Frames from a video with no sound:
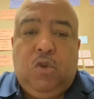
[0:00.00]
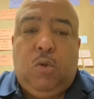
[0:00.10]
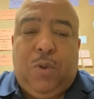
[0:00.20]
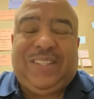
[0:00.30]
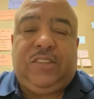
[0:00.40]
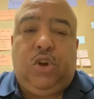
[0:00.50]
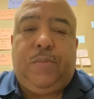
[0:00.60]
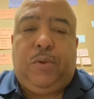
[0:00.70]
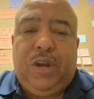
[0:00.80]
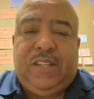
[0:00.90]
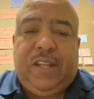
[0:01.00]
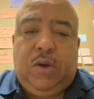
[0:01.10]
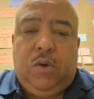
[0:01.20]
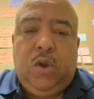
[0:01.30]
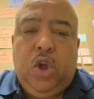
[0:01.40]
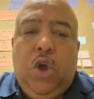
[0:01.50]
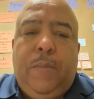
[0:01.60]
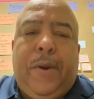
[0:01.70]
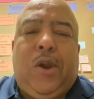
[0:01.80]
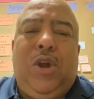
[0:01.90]
como asesor político,
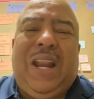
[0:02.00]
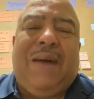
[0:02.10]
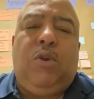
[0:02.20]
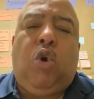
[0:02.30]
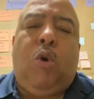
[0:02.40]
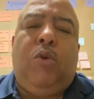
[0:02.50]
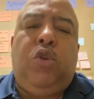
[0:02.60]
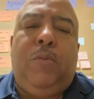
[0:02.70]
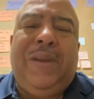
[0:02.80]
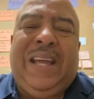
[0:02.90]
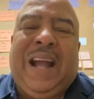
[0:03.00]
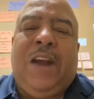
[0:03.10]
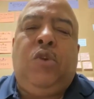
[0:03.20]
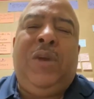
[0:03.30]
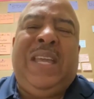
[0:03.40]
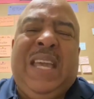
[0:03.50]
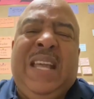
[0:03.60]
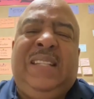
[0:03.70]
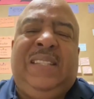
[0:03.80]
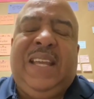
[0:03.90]
pero hoy le hablo como dominicano
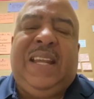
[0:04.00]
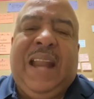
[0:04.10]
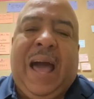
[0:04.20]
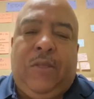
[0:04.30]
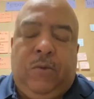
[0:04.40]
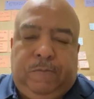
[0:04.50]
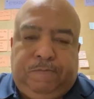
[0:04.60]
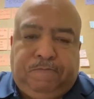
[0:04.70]
indignado.